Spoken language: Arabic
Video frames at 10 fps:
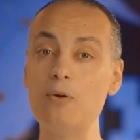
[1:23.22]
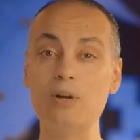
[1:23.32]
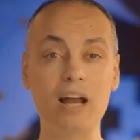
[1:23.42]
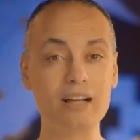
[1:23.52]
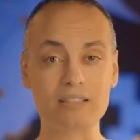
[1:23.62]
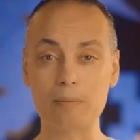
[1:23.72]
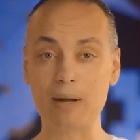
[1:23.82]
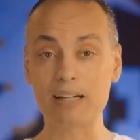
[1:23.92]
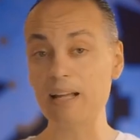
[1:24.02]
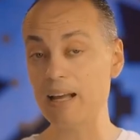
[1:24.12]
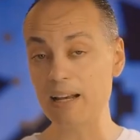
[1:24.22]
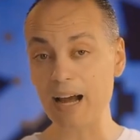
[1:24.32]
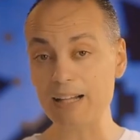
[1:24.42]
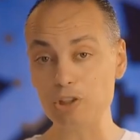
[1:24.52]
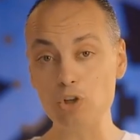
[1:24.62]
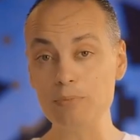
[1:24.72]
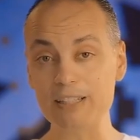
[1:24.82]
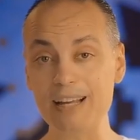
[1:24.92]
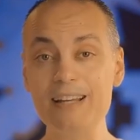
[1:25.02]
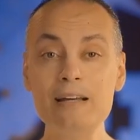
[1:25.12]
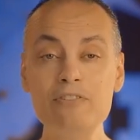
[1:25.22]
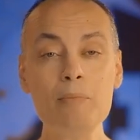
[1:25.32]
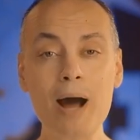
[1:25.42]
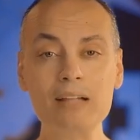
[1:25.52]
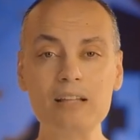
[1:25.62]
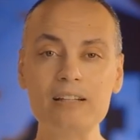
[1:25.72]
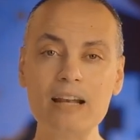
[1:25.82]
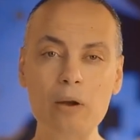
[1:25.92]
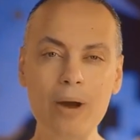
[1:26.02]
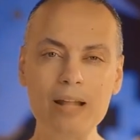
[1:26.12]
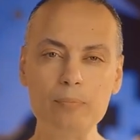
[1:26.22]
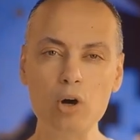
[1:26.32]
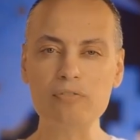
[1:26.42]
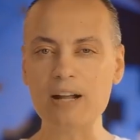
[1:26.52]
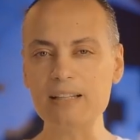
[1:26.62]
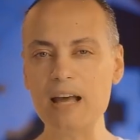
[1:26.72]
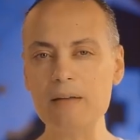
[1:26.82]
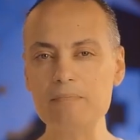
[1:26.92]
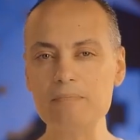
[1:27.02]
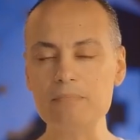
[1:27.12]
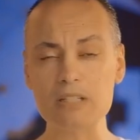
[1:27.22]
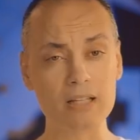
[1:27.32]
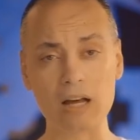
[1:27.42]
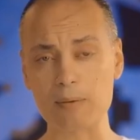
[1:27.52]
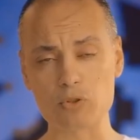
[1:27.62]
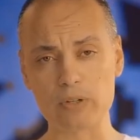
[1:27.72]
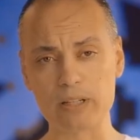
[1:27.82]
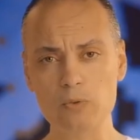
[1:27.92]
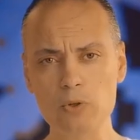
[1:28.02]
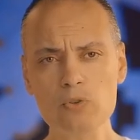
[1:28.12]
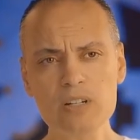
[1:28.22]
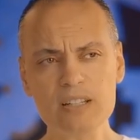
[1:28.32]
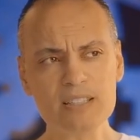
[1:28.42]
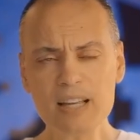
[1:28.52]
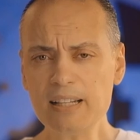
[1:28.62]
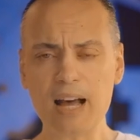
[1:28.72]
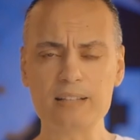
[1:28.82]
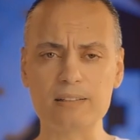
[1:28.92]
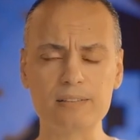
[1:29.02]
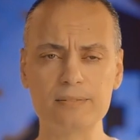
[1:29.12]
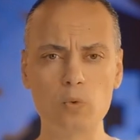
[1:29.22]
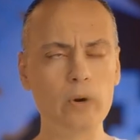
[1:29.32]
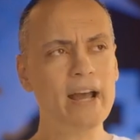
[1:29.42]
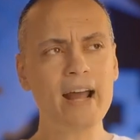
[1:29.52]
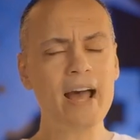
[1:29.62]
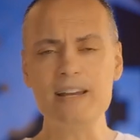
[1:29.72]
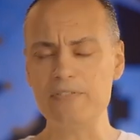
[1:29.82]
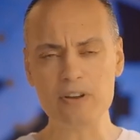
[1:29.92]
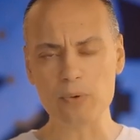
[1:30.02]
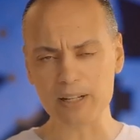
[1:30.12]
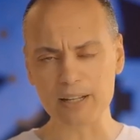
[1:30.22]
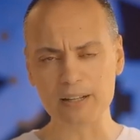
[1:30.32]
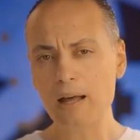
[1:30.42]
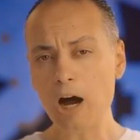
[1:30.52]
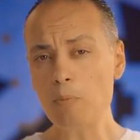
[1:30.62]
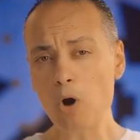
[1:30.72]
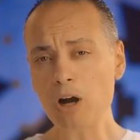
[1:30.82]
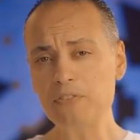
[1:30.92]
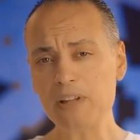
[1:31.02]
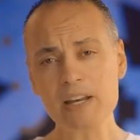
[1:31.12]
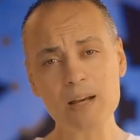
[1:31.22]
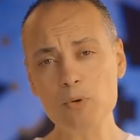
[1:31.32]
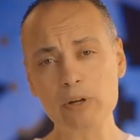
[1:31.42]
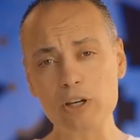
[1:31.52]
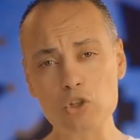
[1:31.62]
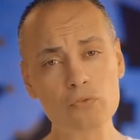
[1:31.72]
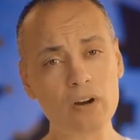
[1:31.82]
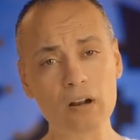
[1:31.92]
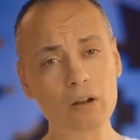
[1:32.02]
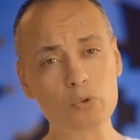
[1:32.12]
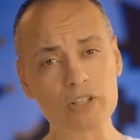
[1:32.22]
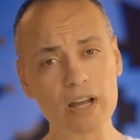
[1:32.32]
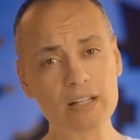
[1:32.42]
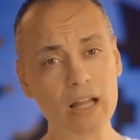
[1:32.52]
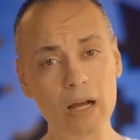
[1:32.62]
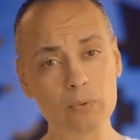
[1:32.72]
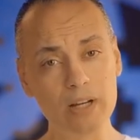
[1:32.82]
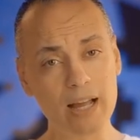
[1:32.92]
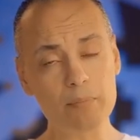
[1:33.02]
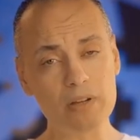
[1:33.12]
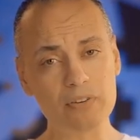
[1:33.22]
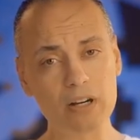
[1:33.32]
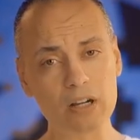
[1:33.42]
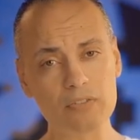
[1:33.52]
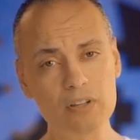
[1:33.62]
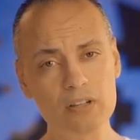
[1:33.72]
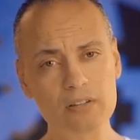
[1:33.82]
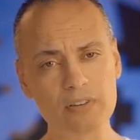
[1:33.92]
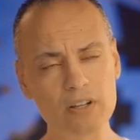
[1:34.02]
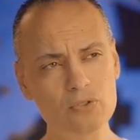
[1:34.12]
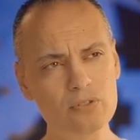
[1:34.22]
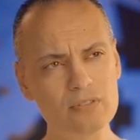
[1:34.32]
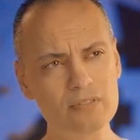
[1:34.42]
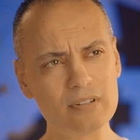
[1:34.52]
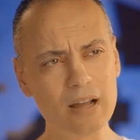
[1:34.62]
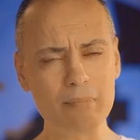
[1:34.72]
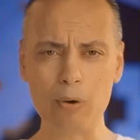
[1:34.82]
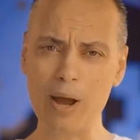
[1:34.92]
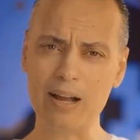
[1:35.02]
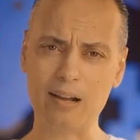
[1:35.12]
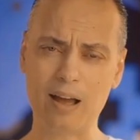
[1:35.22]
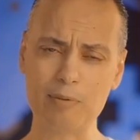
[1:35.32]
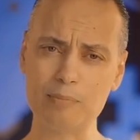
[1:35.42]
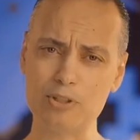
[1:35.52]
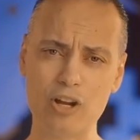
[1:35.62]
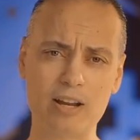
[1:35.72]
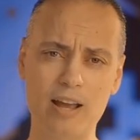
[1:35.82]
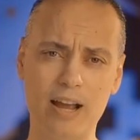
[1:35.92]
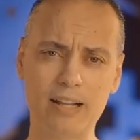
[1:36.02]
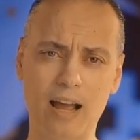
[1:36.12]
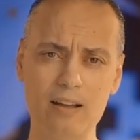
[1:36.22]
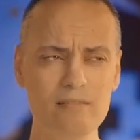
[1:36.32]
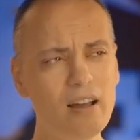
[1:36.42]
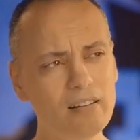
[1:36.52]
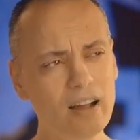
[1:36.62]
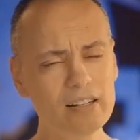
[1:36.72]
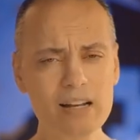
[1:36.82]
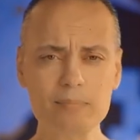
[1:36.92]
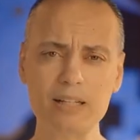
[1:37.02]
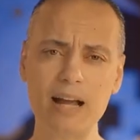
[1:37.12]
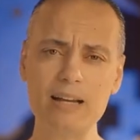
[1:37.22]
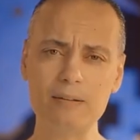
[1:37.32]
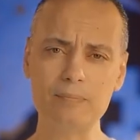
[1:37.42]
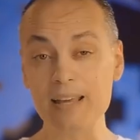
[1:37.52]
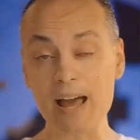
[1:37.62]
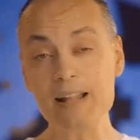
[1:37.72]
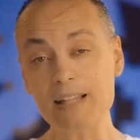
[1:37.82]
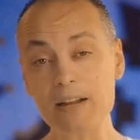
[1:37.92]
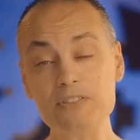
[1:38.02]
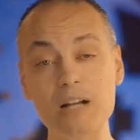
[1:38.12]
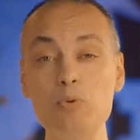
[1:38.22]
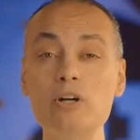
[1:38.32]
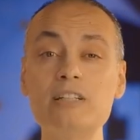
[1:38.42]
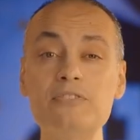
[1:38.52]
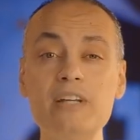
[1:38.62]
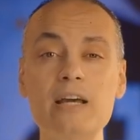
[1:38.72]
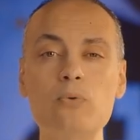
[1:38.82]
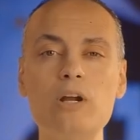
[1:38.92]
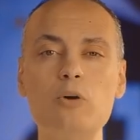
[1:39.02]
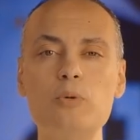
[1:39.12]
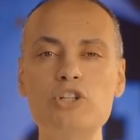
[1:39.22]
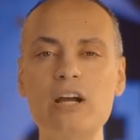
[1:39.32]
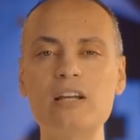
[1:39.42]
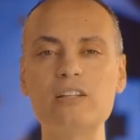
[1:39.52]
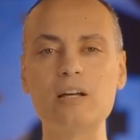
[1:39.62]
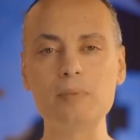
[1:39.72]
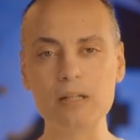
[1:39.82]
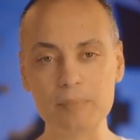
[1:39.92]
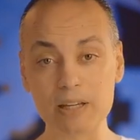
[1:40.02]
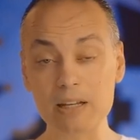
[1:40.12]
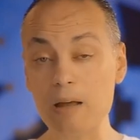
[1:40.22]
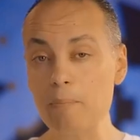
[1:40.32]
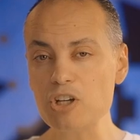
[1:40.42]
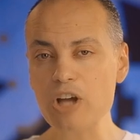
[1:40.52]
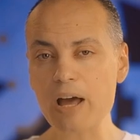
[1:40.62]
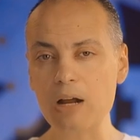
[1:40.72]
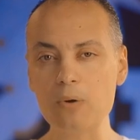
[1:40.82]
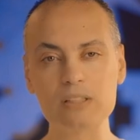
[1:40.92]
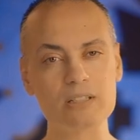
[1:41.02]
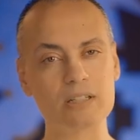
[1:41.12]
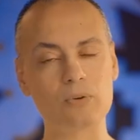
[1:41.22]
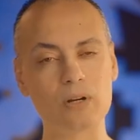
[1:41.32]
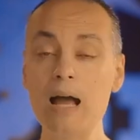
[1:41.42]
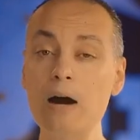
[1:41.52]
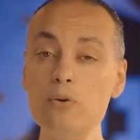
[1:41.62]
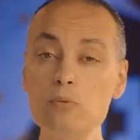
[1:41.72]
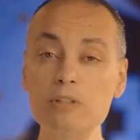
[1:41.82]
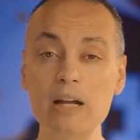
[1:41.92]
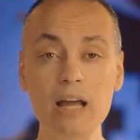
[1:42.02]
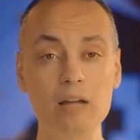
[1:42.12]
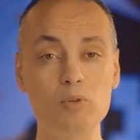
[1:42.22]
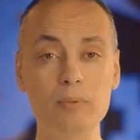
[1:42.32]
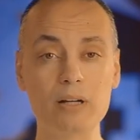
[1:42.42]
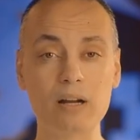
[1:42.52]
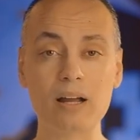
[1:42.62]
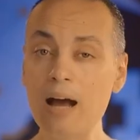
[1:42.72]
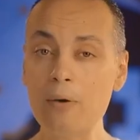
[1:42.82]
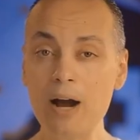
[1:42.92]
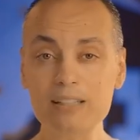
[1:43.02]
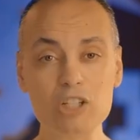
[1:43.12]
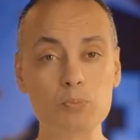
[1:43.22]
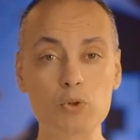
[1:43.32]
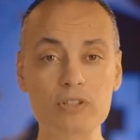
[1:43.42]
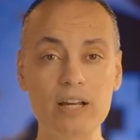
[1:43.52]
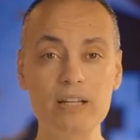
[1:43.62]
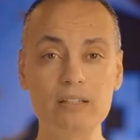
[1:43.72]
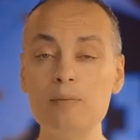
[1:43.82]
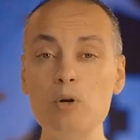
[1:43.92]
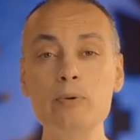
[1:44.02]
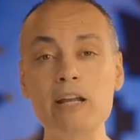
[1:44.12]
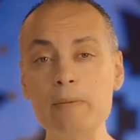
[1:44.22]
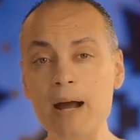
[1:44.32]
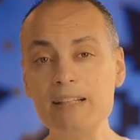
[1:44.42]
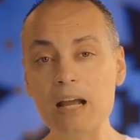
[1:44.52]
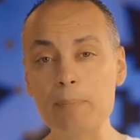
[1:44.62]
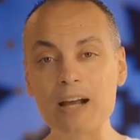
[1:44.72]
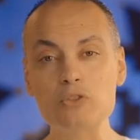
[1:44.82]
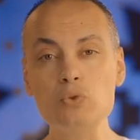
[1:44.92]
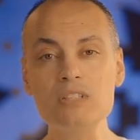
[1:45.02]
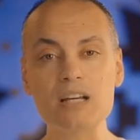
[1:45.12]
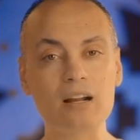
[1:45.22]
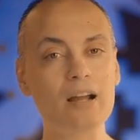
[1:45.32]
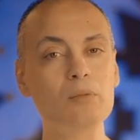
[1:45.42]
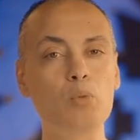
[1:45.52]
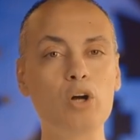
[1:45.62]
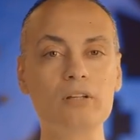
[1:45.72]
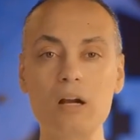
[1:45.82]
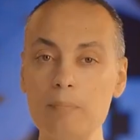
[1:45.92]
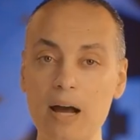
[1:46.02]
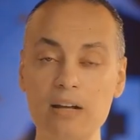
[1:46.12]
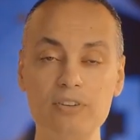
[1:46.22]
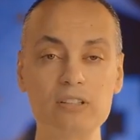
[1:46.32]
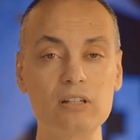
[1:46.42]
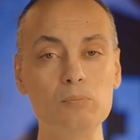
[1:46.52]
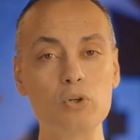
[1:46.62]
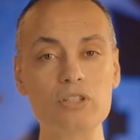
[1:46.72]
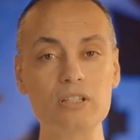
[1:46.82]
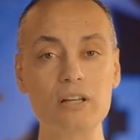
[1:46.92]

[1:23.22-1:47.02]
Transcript: واللي حصل بعدها لحد يومنا ده في محطات كده الواحد بيقف عندها مستغرب شويه ويقول ازاي ده حصل وكان عقلي فين وقتها او مواقف تانية ممكن يشوف قراره ساعتها او اللي كان بيفكر فيه فيقول اما الواحد كان عبيط بشكل يا جدع يلا ادينا بنتعلم يعني انت نفسك ممكن تفتكر ولو بشكل ضبابي كده مشاعرك وقت الثوره او يوم تنحي مبارك او احداث بورسعيد ممكن يبقى عندك مخزون ذكريات محترم عن فتره مرسي